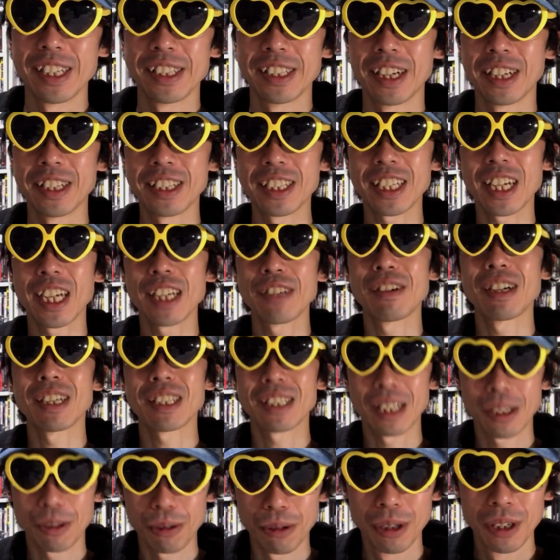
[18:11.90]
やりがいは
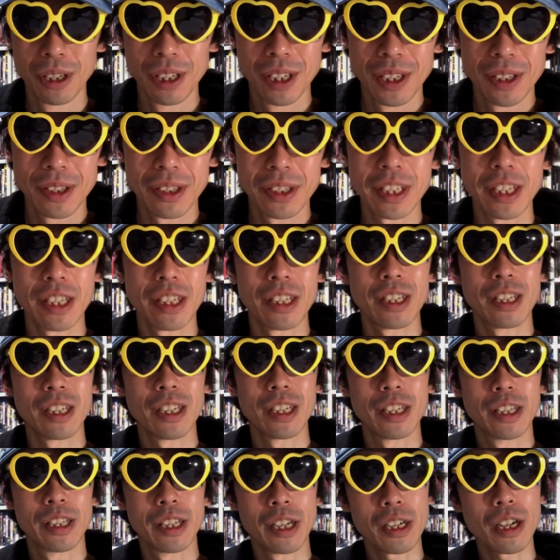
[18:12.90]
あったと。
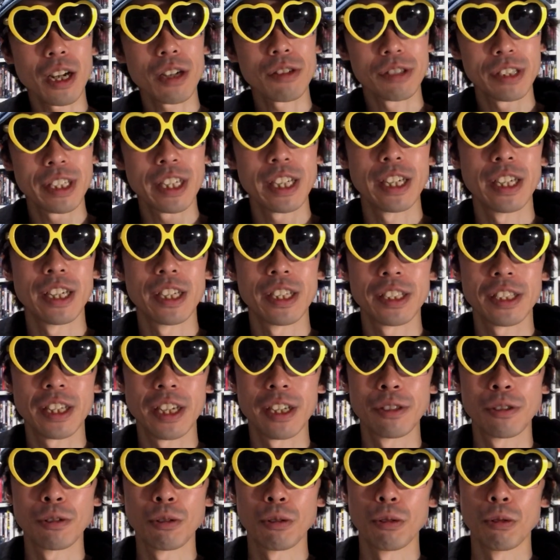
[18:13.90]
で、えー、長くね、え
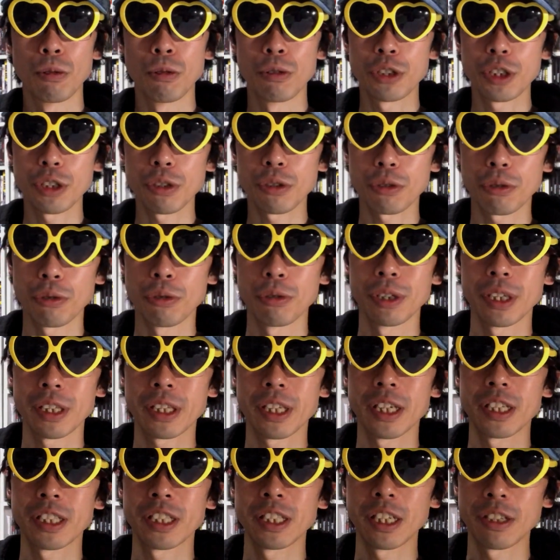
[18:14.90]
声優のお仕事をやっ
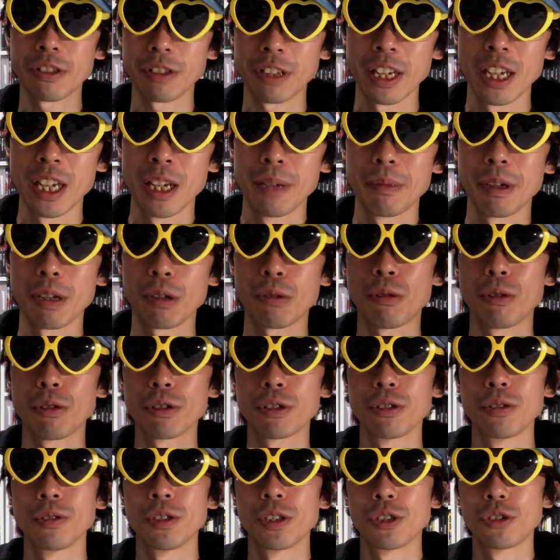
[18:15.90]
ていきたいので、まあ、こ
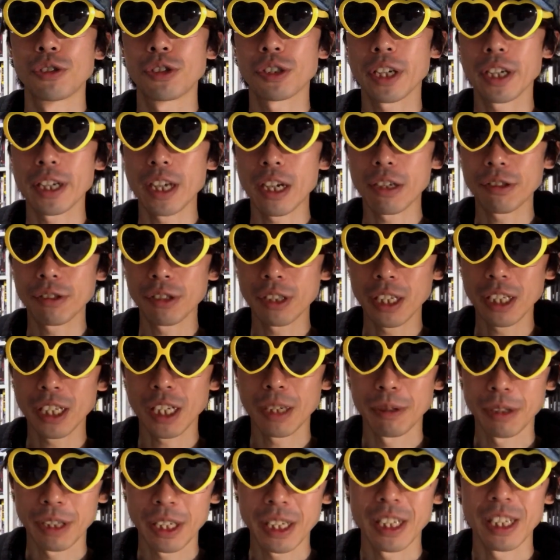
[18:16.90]
ういう老け役なん
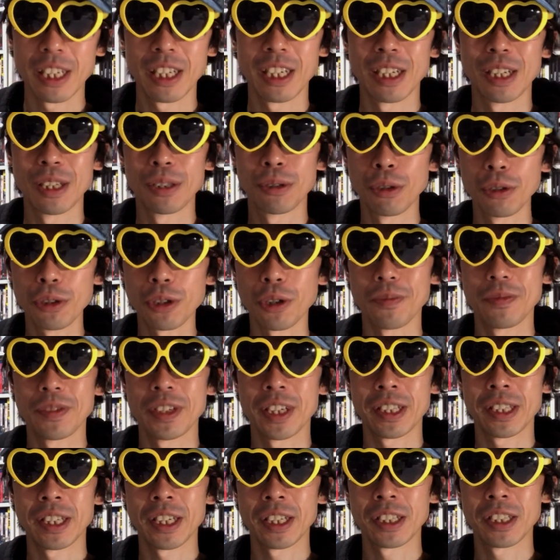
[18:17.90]
かはね、えー、どんどん
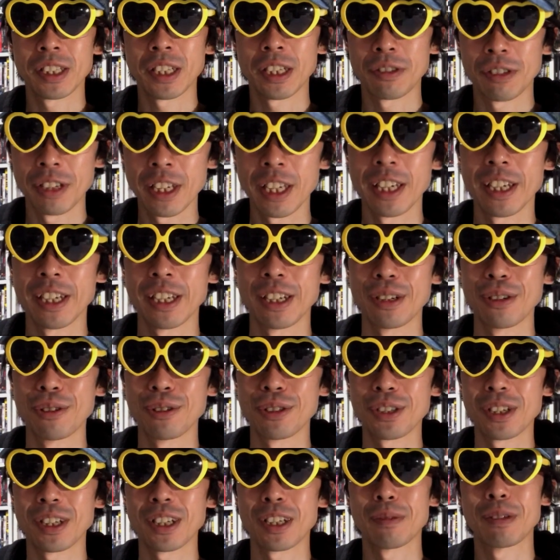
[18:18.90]
やっていきたいとね、えー、おっ
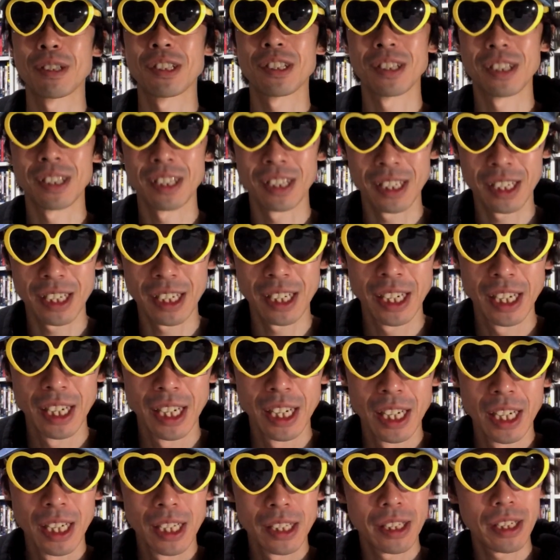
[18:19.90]
しゃられてましたね。
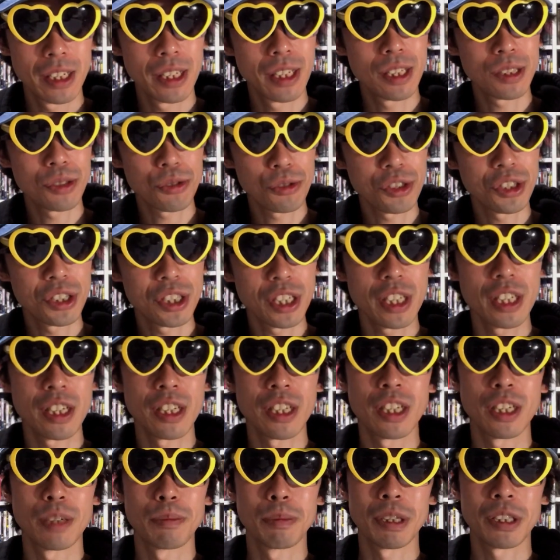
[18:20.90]
で、そして、
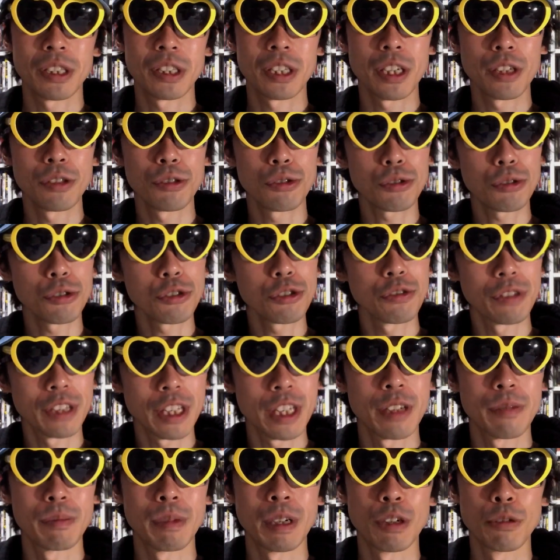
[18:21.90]
えまあ、声優というのは
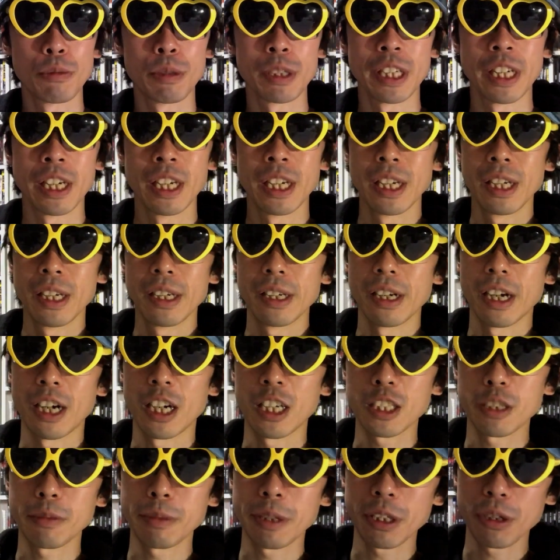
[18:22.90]
ね、まあ、主に
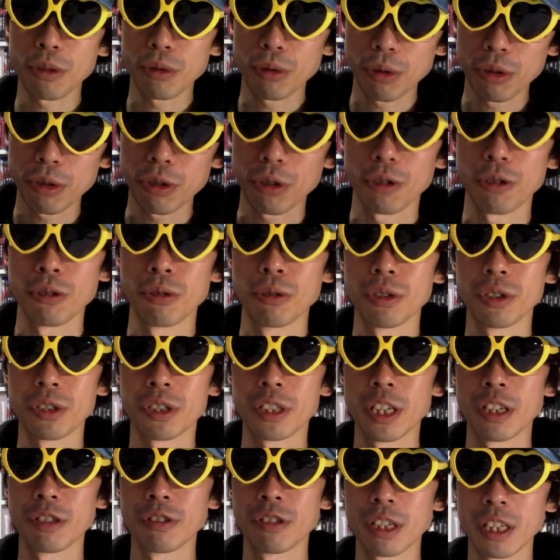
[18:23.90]
アニメの方の
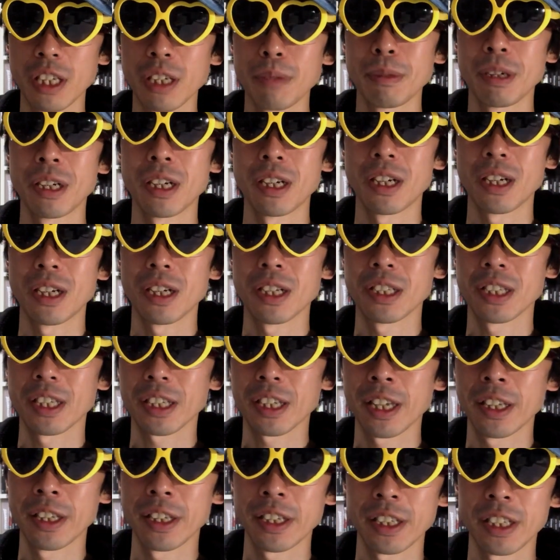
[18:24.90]
声優がね、まあ、世
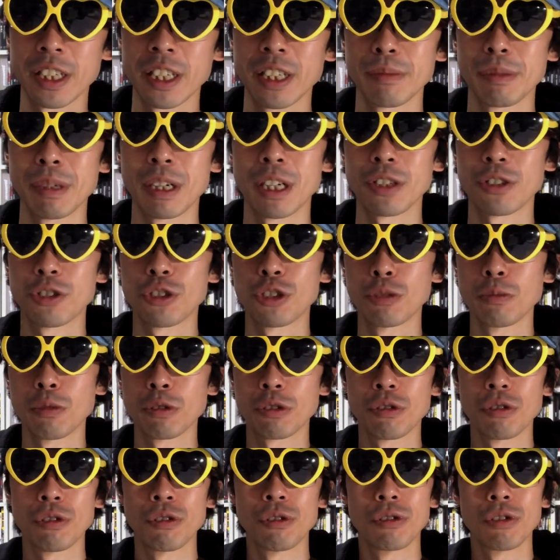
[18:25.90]
間的に、まあ、注
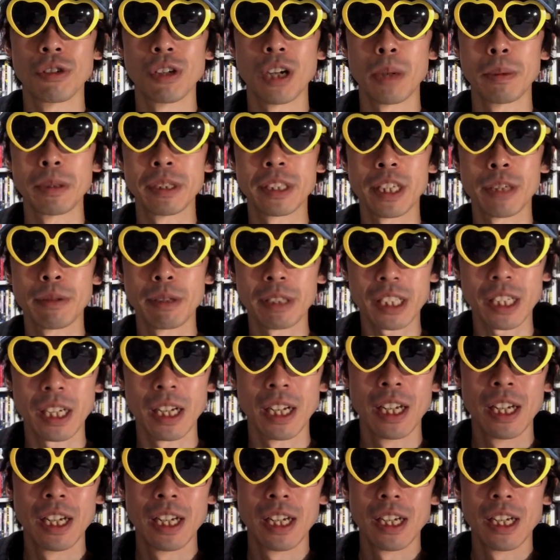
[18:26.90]
目を浴びていますが、